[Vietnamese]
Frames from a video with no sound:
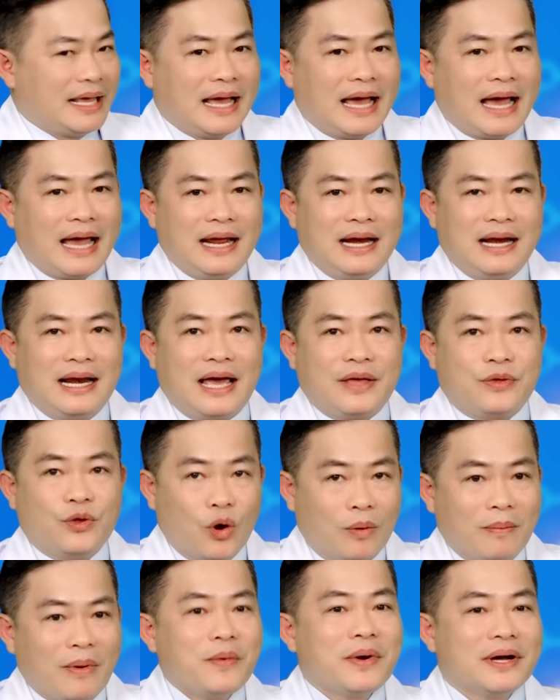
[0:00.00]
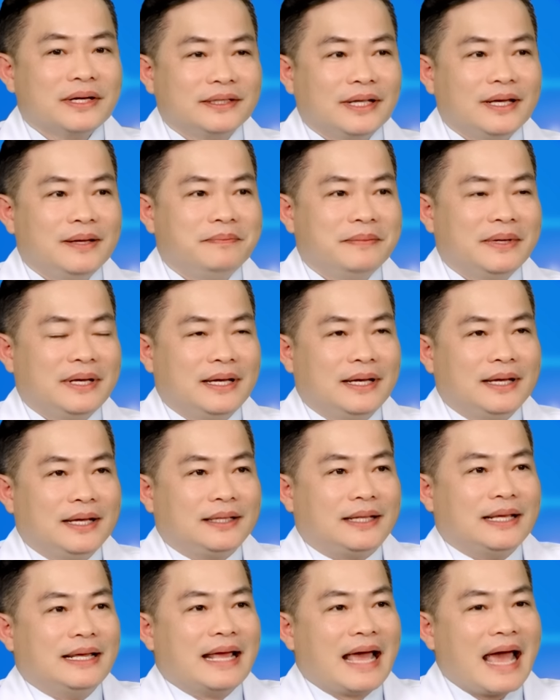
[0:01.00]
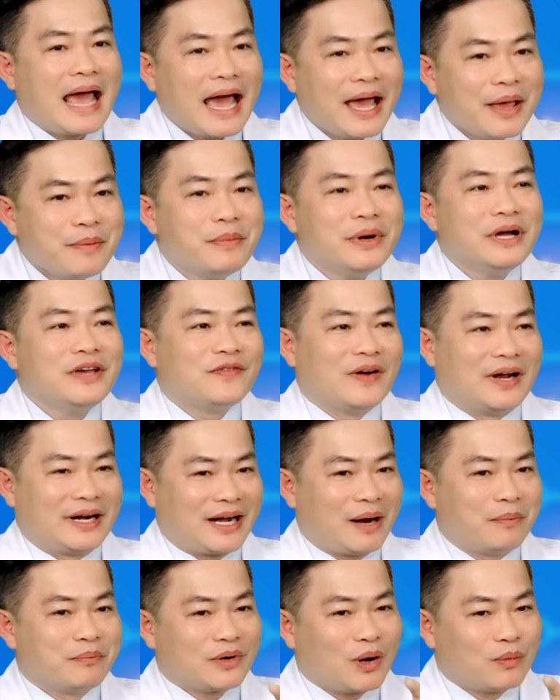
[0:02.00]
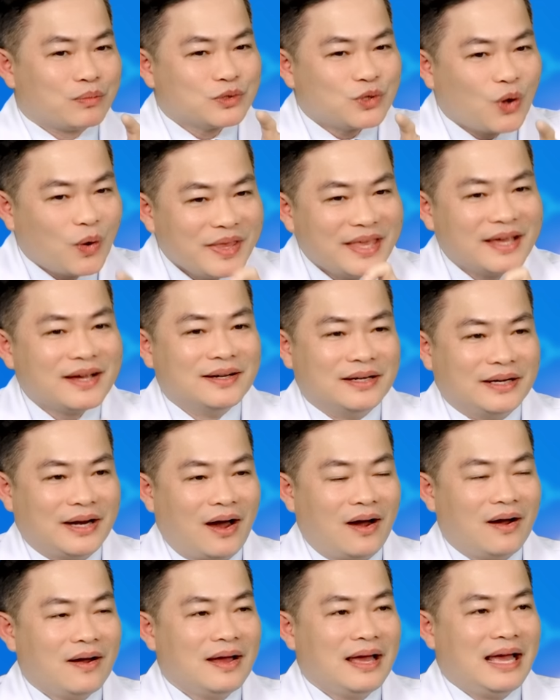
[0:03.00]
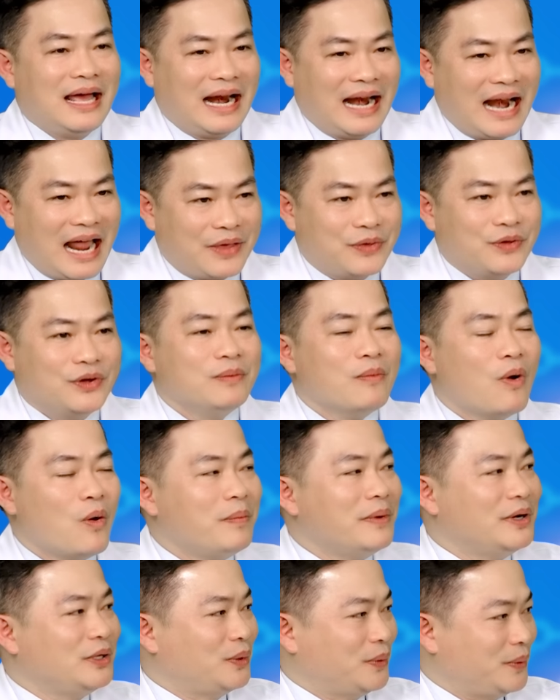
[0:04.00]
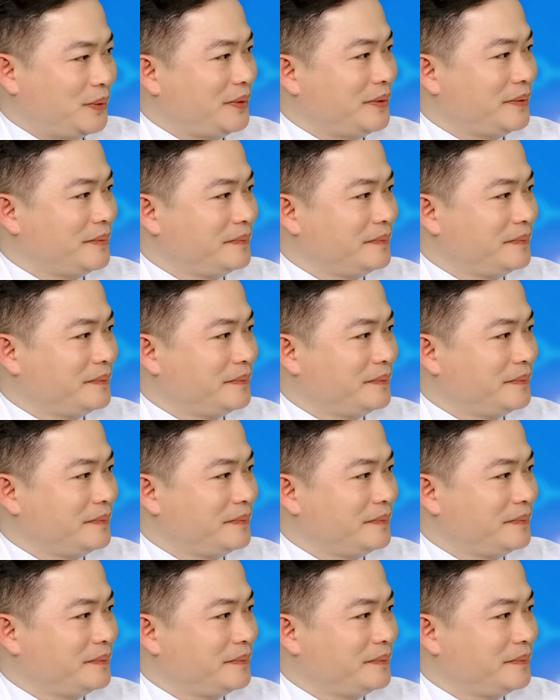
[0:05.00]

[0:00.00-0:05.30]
hay là nhồi máu cơ tim thì 20% trong số những người đó là dưới 40 tuổi.